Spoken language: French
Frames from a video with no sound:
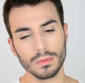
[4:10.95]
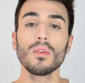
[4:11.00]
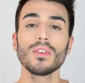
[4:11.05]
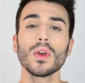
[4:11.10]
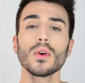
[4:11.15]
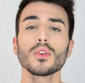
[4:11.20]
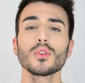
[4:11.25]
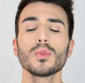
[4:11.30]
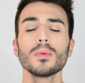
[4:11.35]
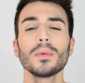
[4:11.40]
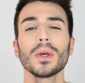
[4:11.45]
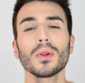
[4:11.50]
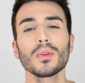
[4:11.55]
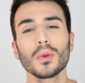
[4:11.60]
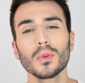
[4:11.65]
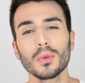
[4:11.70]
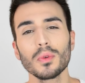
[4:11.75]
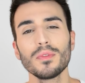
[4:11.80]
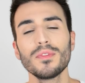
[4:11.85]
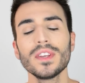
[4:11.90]
On vient ensuite bien
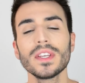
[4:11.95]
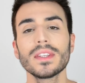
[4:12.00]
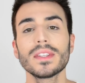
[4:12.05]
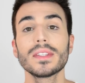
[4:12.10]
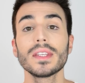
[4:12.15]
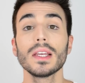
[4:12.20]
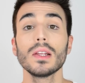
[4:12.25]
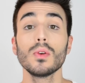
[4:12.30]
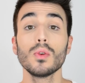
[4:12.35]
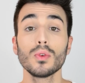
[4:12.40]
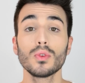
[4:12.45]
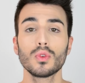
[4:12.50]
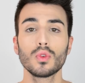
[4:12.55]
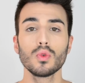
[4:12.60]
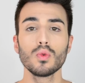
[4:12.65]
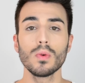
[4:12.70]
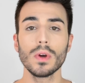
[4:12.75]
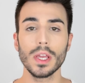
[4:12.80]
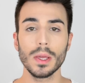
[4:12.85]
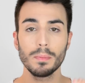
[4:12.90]
entendu fixer le
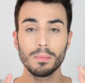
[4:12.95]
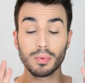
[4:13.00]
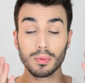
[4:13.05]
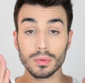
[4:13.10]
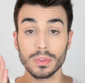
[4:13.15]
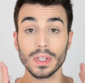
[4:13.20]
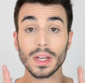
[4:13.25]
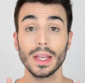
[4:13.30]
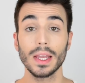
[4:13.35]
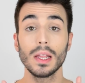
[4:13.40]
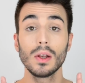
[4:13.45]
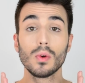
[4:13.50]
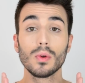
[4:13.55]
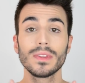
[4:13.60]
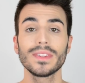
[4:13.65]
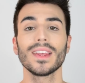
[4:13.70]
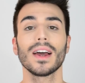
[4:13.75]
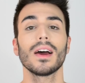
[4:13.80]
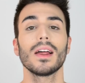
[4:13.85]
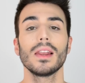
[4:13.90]
tout et poudrer
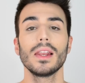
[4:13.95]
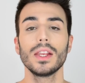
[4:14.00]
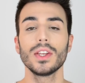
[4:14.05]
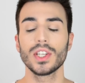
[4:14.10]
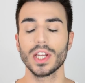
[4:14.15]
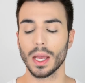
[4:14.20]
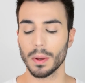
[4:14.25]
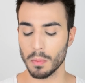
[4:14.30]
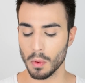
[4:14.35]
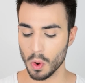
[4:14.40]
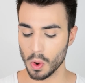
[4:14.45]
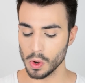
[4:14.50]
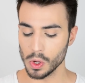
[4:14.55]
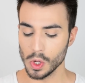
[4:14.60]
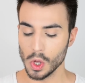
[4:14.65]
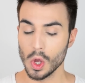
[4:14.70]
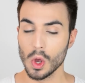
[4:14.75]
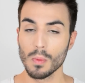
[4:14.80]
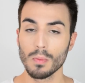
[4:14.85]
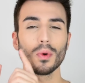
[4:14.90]
le teint légèrement.
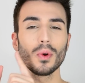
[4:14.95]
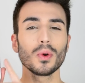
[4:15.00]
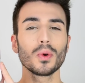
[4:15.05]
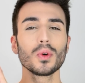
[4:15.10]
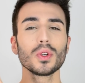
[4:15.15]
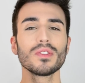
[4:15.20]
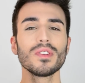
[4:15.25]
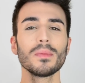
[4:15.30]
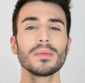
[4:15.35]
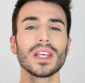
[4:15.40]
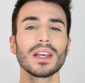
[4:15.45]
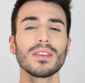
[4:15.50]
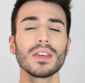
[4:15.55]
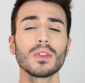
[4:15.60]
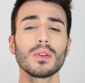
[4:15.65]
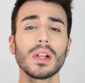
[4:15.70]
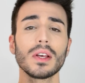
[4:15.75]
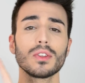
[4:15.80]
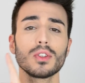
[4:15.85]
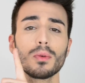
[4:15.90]
Pour le coup, je vais me
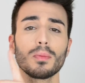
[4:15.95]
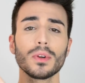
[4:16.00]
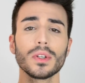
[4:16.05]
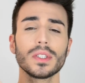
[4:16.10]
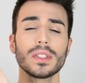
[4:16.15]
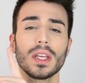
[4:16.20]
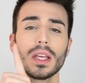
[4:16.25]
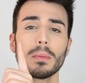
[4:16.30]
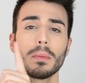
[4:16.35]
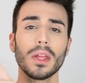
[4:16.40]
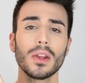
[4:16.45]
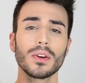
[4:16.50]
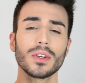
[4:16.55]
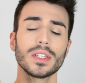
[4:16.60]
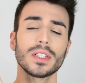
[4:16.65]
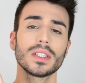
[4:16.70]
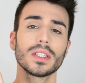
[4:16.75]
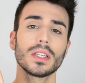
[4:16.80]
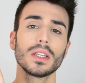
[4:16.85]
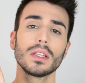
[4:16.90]
servir de la Super Stay
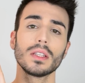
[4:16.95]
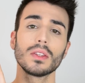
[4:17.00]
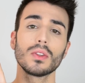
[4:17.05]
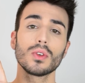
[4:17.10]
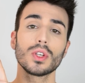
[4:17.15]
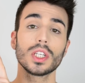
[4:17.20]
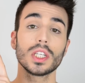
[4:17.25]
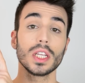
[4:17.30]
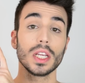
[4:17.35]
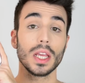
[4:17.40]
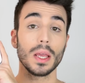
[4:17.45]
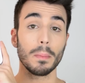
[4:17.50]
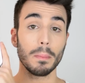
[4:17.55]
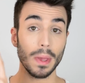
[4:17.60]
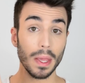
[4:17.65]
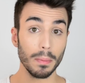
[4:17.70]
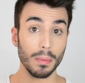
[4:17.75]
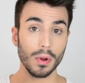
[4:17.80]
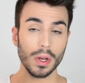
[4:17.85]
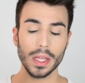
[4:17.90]
Better Skin de chez
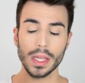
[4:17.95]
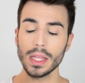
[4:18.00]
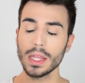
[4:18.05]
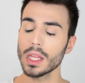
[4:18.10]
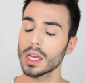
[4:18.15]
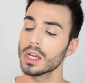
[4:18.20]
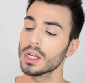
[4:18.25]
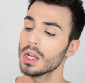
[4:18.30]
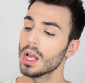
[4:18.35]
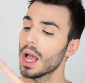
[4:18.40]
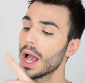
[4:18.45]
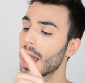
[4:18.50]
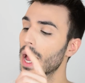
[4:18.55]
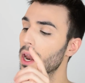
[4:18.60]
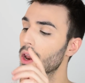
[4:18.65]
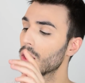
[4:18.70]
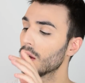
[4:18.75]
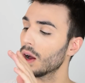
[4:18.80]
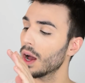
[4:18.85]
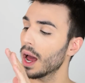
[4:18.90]
Maybelline.
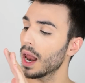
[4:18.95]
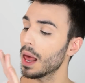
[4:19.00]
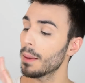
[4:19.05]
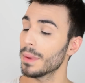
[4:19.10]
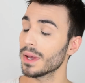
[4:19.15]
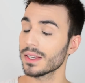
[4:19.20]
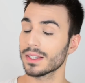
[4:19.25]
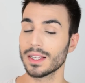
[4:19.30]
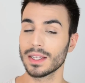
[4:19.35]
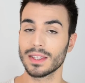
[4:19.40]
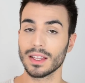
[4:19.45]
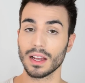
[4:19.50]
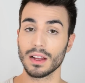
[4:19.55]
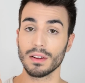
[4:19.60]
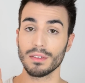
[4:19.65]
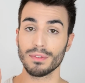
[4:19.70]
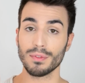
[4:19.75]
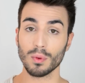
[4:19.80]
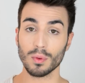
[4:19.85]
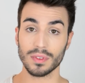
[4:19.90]
Alors, à la base, c'est
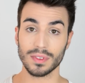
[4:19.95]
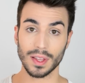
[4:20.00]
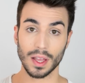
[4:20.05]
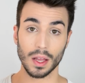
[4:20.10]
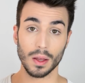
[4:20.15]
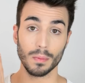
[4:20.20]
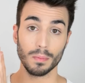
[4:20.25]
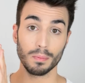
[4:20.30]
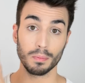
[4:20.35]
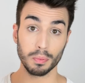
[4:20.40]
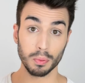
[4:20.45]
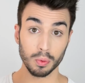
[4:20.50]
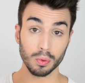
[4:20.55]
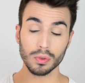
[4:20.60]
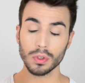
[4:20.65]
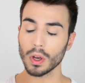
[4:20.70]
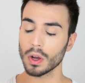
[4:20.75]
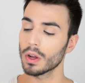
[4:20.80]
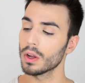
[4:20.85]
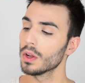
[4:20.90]
un fond de teint
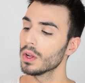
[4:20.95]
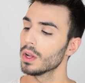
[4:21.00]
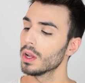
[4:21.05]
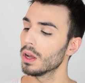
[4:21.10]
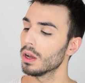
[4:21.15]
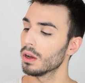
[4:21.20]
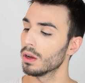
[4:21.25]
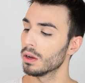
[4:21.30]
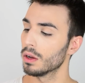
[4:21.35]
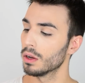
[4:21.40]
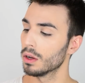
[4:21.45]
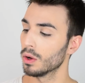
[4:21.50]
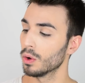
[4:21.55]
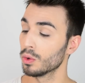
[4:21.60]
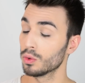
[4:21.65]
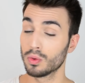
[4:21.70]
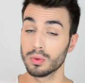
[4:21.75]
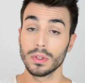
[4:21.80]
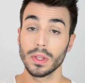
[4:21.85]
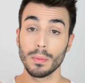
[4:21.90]
poudre.
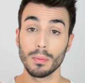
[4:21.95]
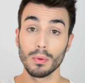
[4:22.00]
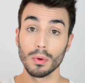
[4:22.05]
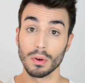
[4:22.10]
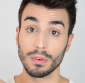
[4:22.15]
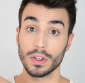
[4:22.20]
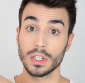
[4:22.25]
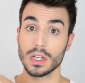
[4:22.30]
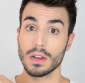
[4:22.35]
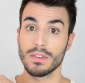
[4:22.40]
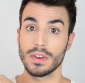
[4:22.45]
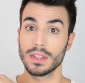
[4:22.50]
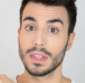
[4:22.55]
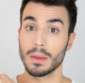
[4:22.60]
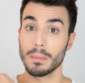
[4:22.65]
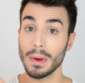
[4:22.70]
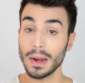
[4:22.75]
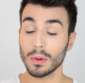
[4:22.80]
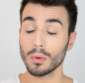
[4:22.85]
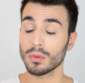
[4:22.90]
Euh, au tout début, en fait, j'avais
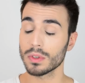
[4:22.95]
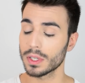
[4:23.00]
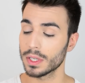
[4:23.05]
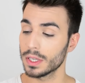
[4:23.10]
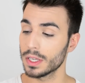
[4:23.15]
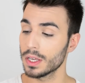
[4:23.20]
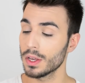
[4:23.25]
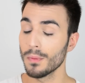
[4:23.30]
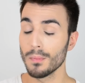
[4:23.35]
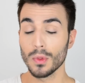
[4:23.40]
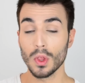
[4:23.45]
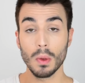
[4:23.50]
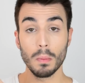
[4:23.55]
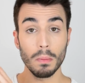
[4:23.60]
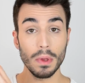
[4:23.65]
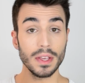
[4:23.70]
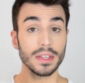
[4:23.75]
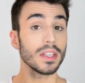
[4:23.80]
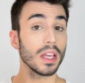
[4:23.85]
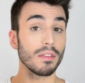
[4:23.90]
été mal conseillé.
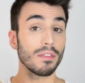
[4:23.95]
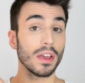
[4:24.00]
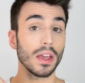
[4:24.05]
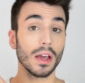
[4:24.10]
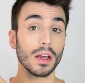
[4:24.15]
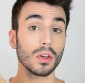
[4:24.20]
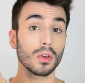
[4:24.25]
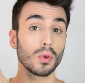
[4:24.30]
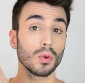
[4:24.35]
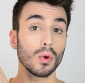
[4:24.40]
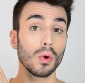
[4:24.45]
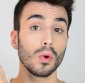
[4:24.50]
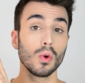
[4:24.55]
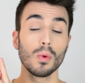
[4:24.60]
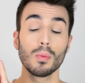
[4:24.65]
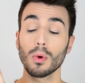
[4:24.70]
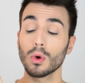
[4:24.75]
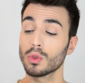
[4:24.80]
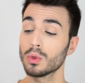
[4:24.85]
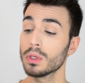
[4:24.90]
Mais il s'avère que
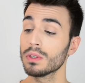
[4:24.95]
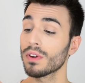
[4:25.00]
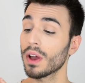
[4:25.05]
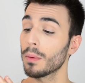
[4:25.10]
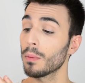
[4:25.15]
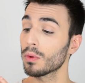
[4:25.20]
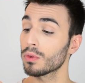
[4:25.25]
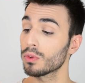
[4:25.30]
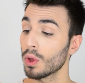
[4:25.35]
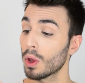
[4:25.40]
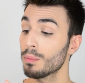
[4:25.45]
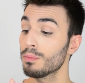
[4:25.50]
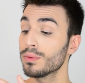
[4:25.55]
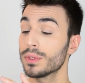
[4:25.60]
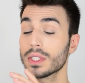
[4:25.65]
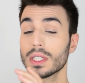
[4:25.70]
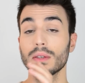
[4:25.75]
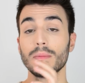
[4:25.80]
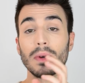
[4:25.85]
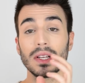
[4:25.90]
le produit est vraiment top
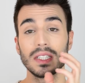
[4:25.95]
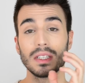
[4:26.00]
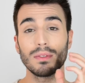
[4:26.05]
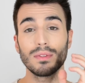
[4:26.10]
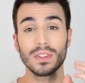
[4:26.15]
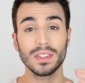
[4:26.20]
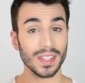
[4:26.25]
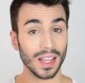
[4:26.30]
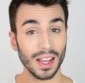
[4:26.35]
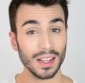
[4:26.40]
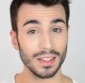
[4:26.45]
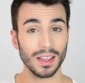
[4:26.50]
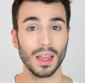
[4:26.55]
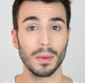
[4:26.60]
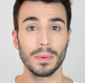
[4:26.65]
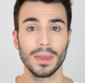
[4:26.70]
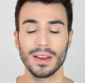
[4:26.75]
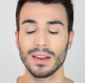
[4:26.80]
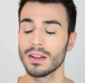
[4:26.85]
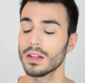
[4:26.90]
puisqu'il matifie très
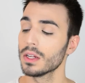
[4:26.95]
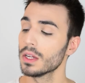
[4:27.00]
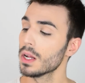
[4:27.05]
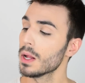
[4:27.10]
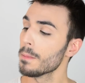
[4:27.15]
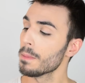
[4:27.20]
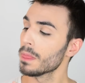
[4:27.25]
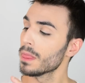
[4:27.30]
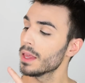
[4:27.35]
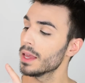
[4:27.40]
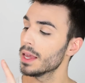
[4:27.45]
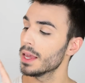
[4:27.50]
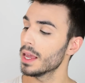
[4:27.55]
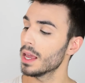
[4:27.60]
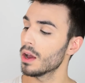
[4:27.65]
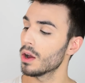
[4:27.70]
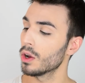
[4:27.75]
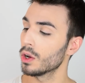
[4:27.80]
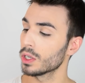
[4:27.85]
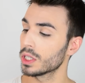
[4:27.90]
très bien.
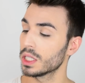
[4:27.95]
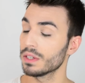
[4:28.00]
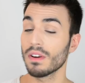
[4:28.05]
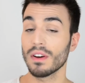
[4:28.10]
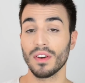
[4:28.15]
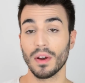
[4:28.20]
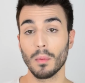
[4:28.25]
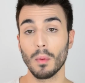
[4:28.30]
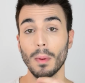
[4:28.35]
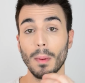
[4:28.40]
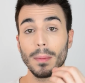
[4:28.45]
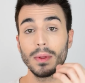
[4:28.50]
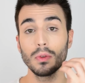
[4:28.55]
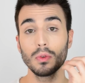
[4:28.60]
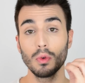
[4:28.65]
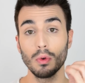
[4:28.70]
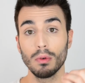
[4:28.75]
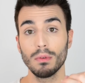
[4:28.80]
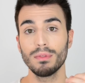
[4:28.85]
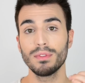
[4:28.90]
Et euh, qui va vraiment
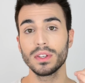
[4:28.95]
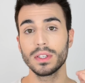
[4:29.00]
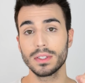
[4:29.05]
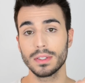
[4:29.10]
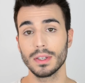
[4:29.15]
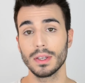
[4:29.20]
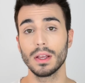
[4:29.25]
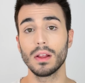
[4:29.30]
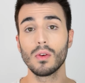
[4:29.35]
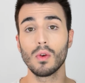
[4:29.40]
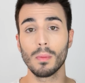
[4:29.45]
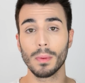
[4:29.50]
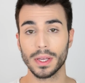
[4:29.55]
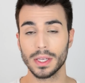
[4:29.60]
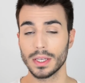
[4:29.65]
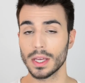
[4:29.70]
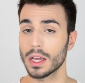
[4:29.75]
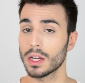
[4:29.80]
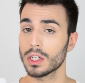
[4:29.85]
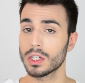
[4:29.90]
permettre de fixer le
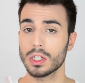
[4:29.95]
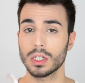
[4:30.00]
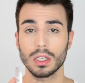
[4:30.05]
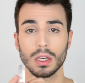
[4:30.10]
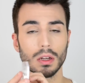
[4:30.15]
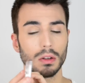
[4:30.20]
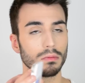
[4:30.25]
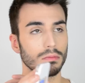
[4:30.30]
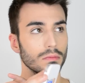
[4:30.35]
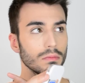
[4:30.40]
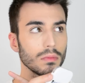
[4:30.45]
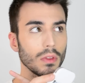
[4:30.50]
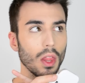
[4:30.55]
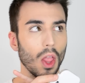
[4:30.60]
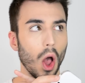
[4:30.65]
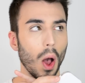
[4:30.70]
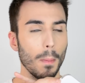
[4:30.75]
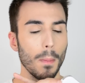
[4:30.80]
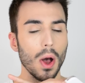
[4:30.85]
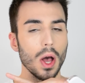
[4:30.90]
maquillage
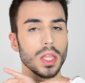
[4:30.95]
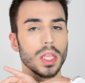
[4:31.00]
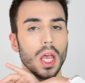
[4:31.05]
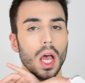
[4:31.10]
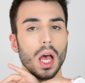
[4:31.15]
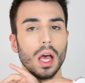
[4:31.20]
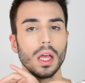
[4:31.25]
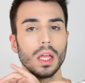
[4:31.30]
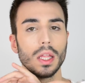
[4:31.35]
en mode